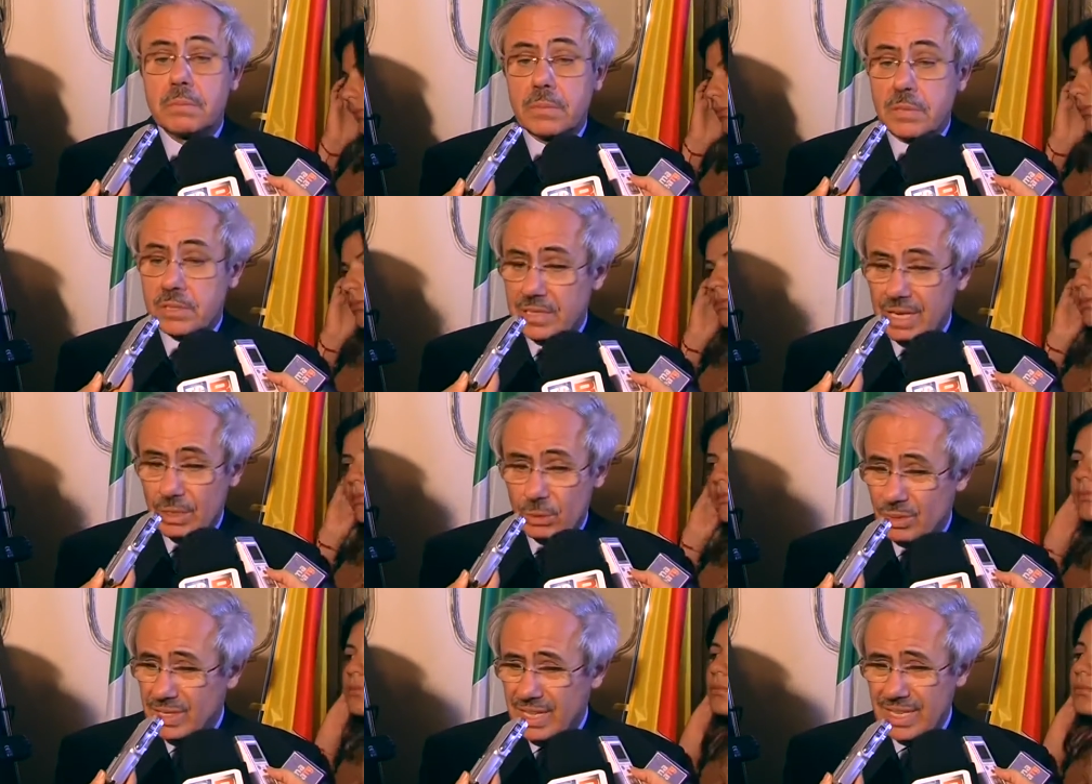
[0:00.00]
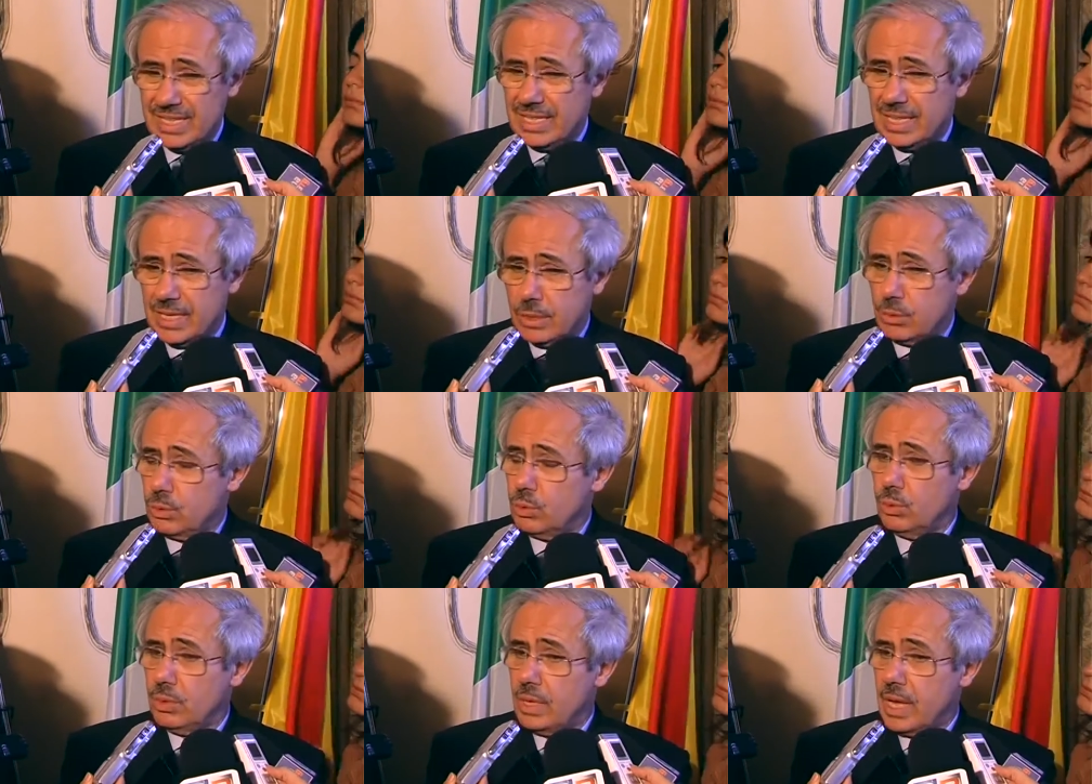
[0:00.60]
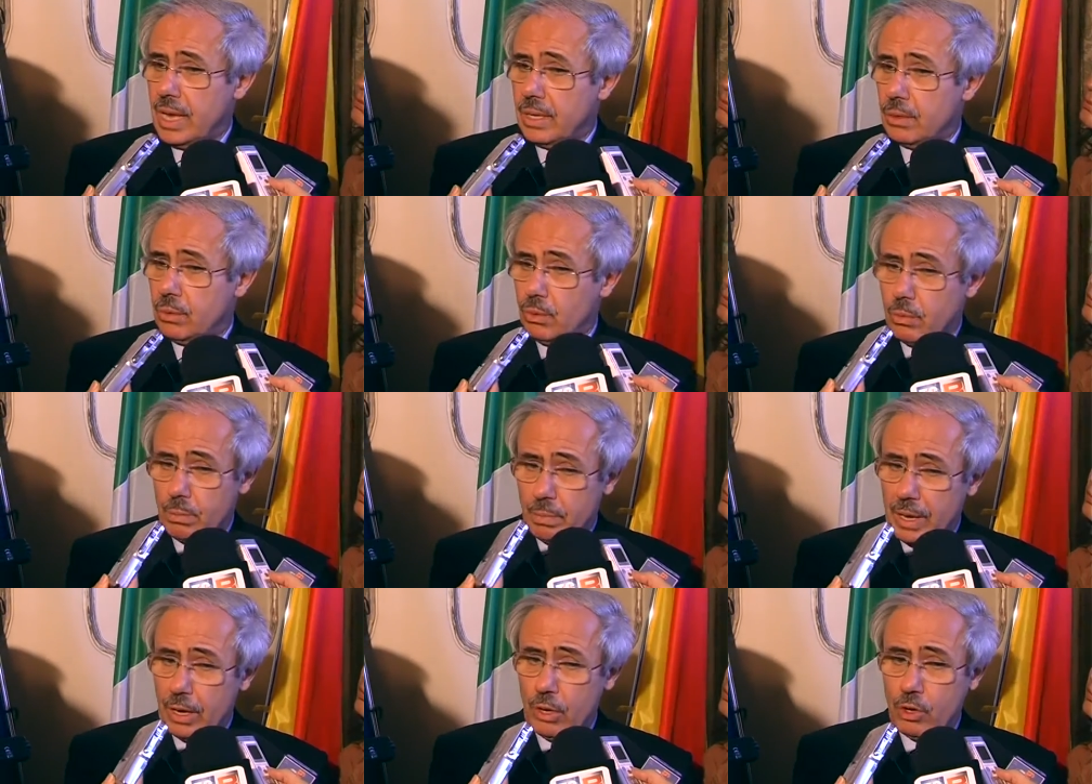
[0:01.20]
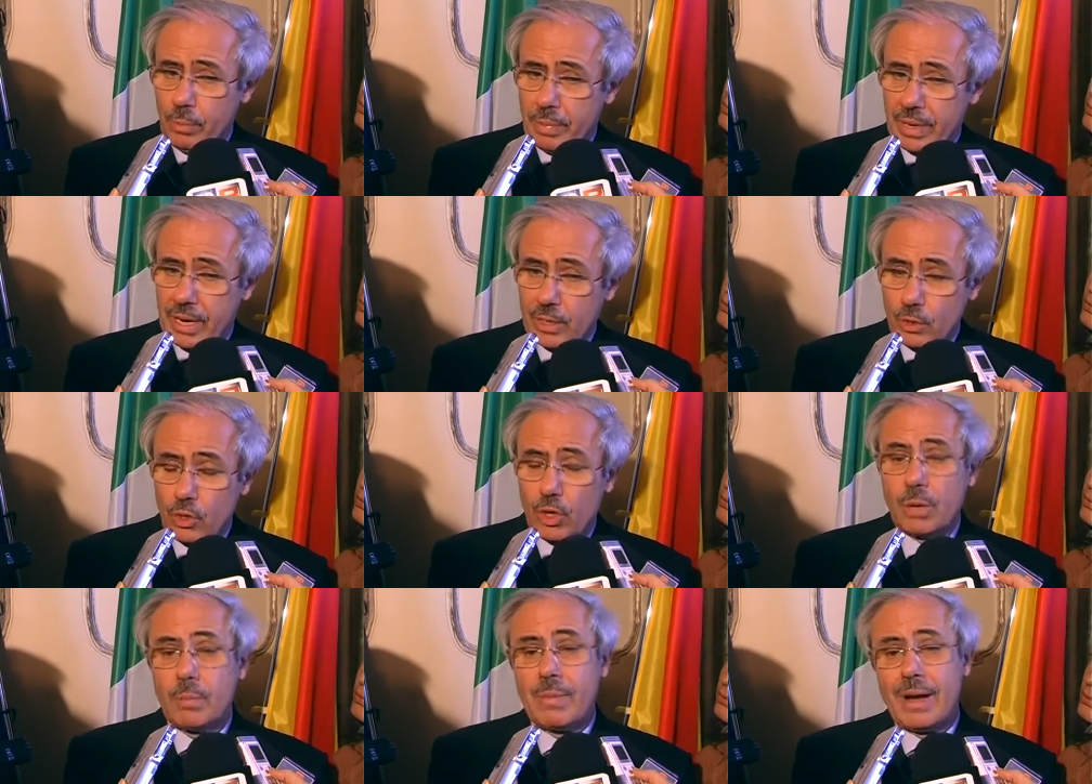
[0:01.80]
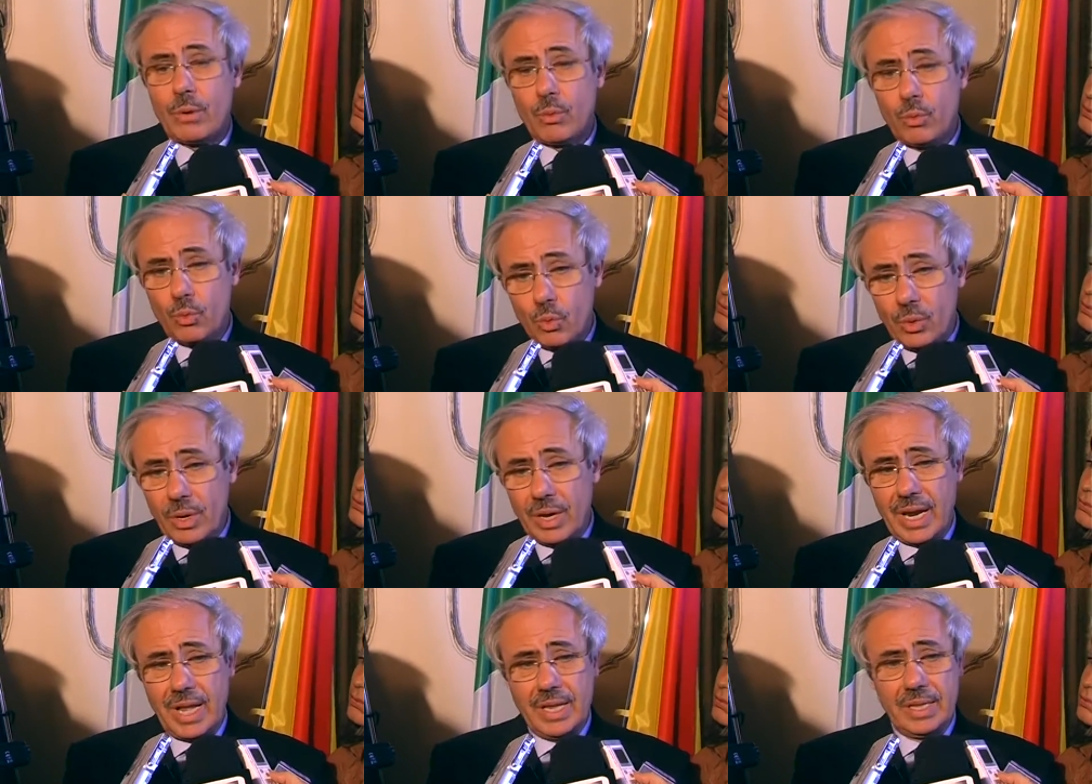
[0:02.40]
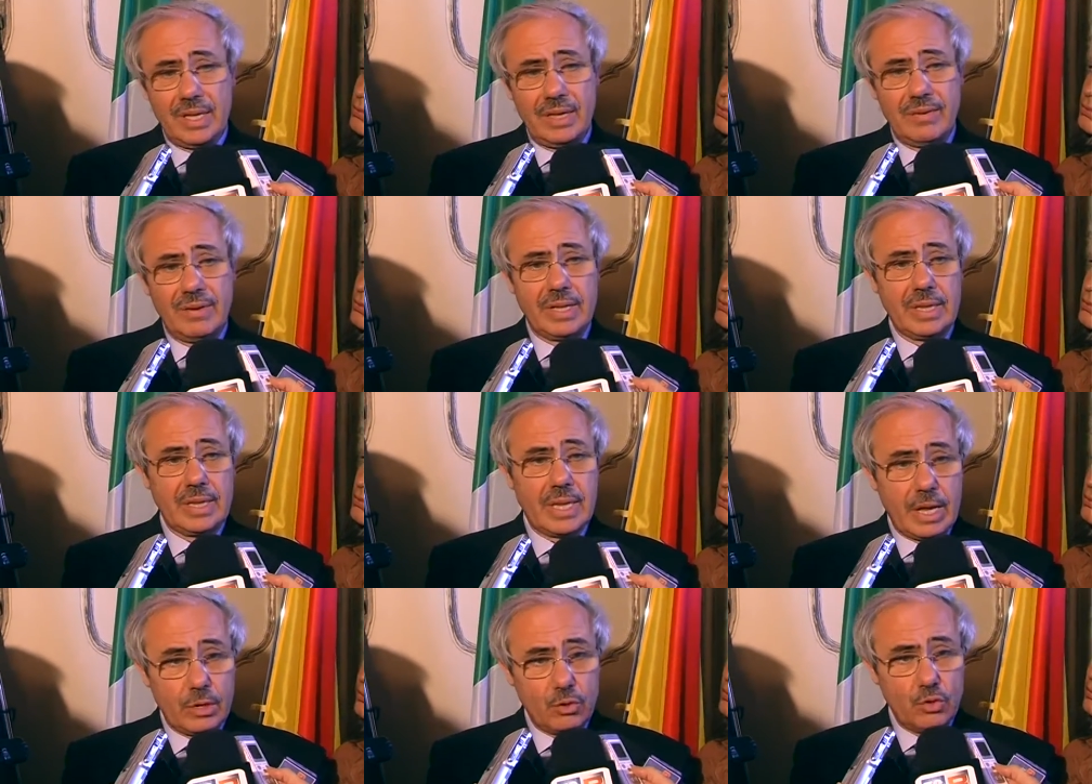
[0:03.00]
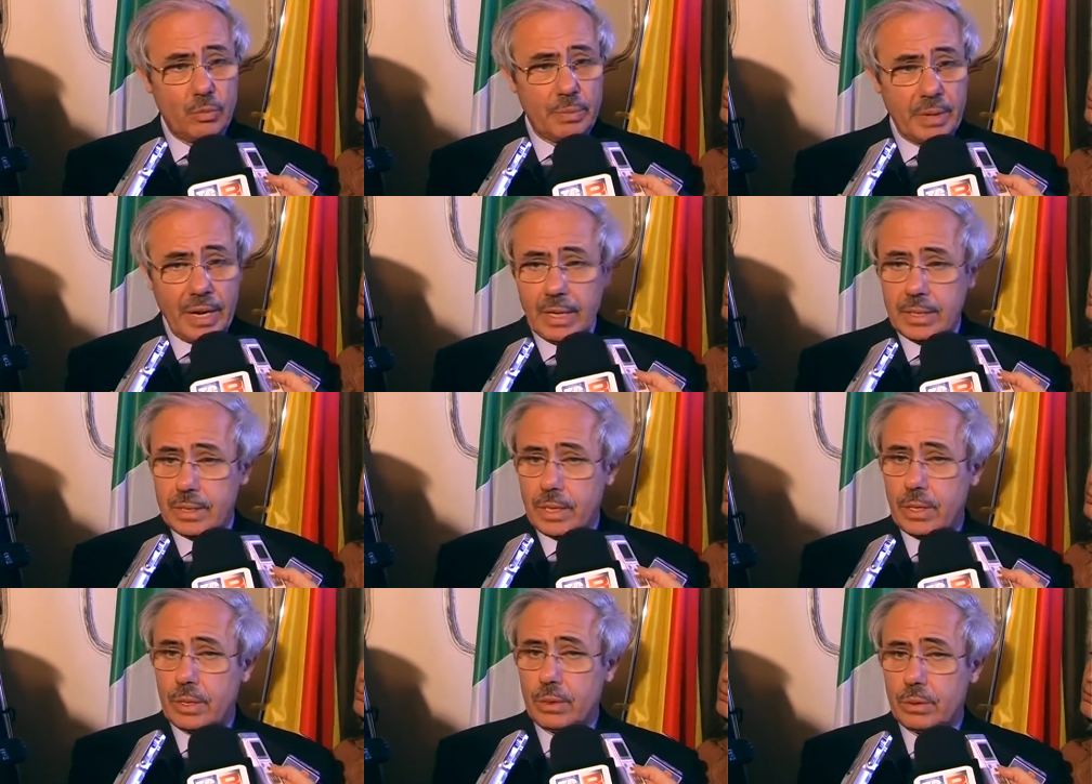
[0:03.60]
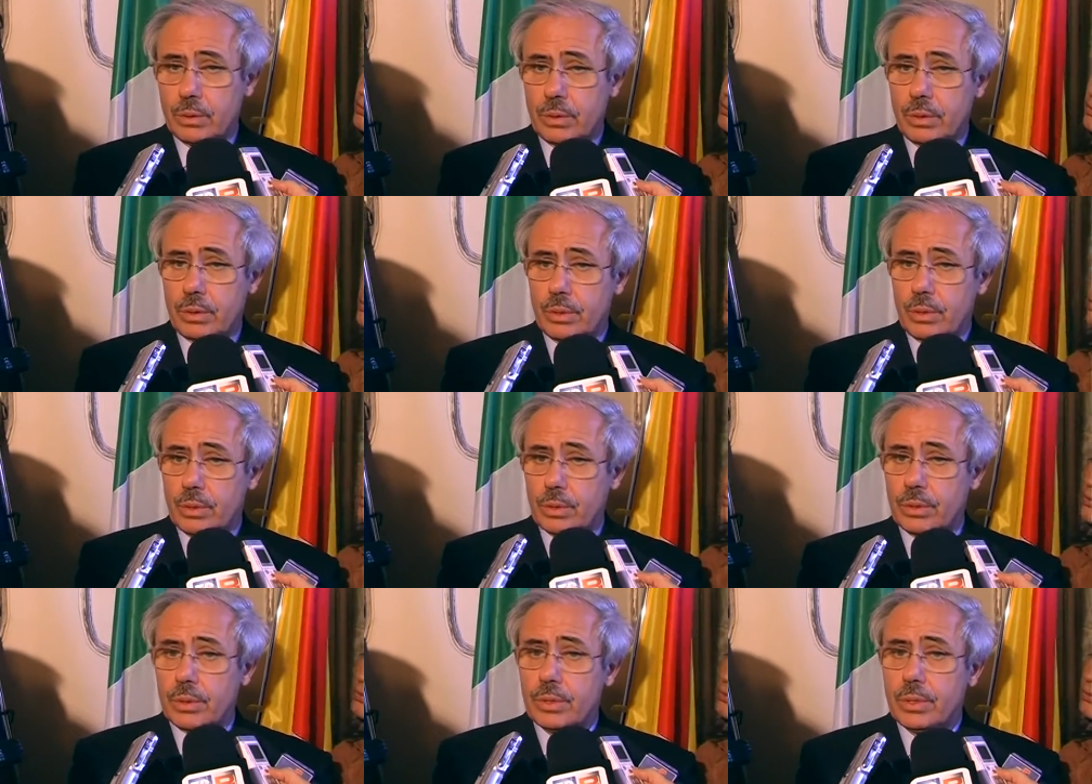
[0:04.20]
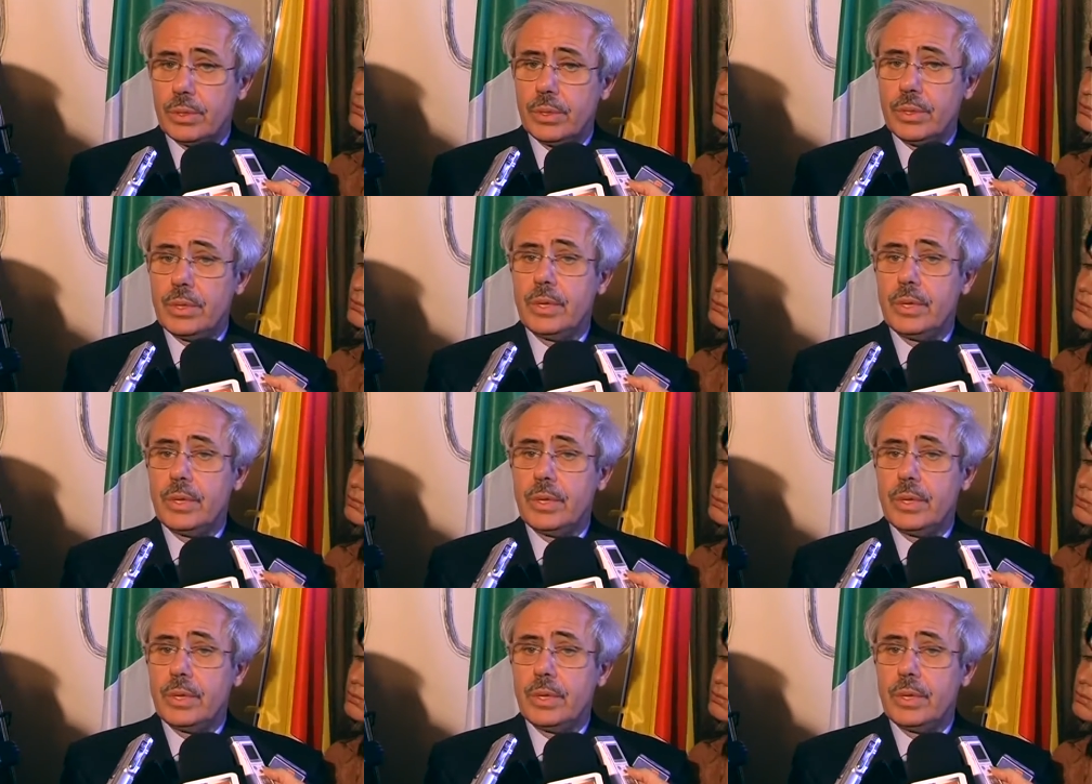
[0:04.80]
certo senza nessun danno per gli operatori ma con un grande vantaggio per il territorio